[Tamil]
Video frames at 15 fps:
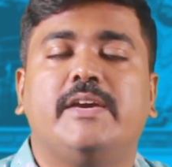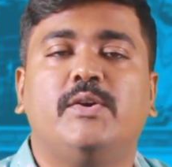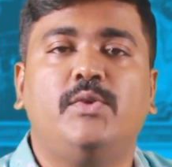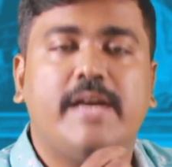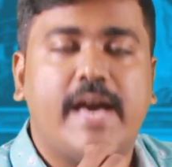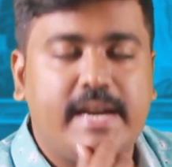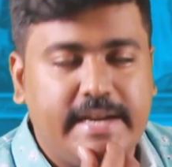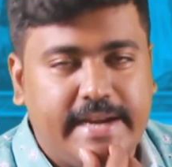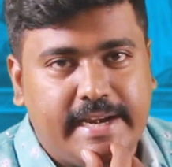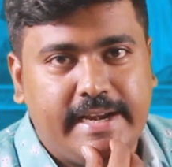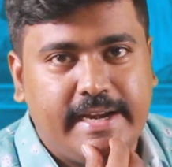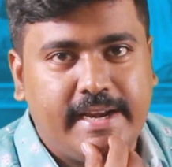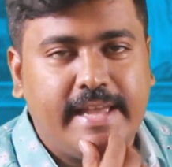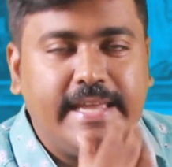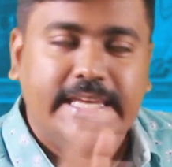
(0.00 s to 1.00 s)
இவர் யாருன்னு
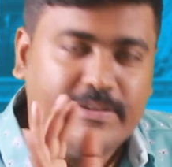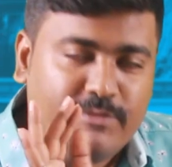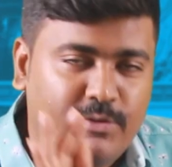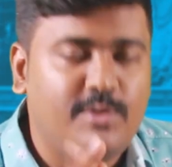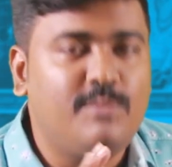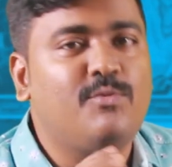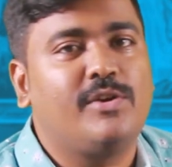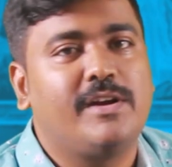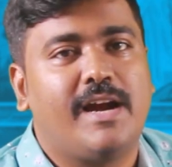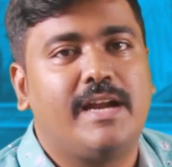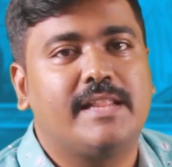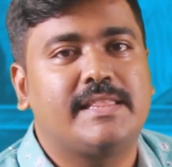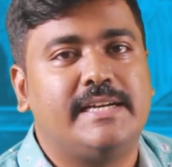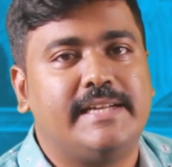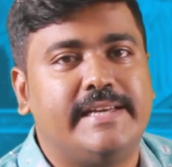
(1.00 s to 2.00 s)
கேட்டிங்கன்னா இவரும் ஒரு
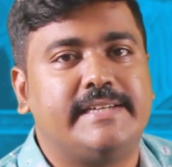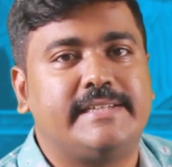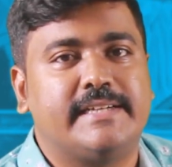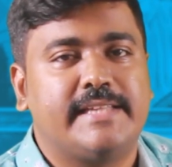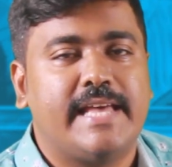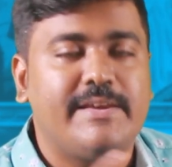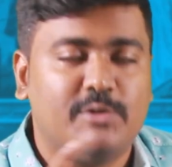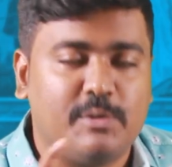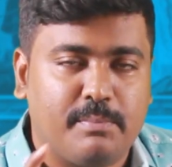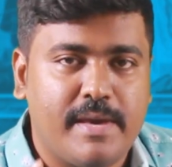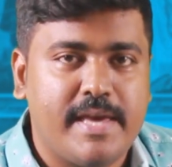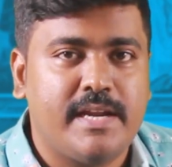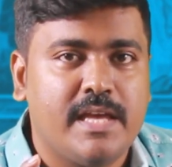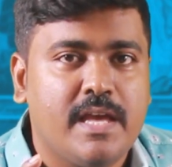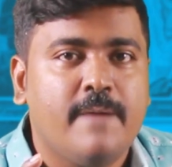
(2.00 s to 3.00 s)
காலத்தில் டேரக்டர் தான் இவர்
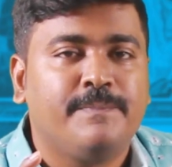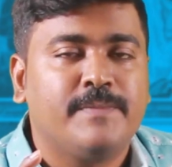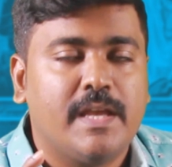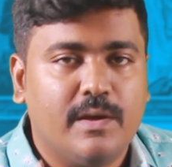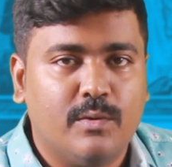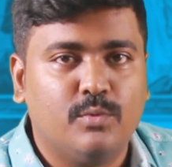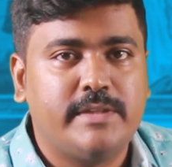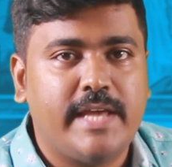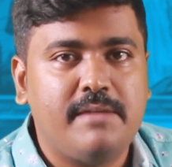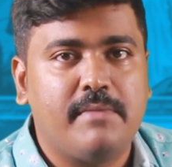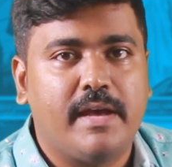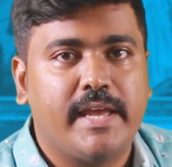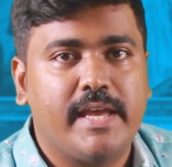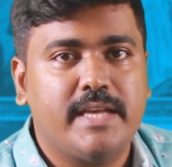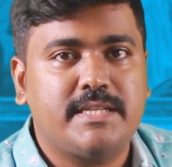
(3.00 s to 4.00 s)
பேர் உதய்
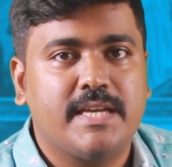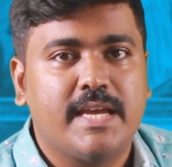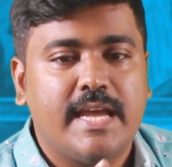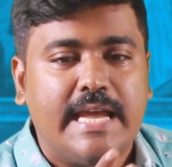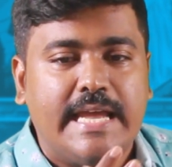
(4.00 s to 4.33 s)
மகேஷ்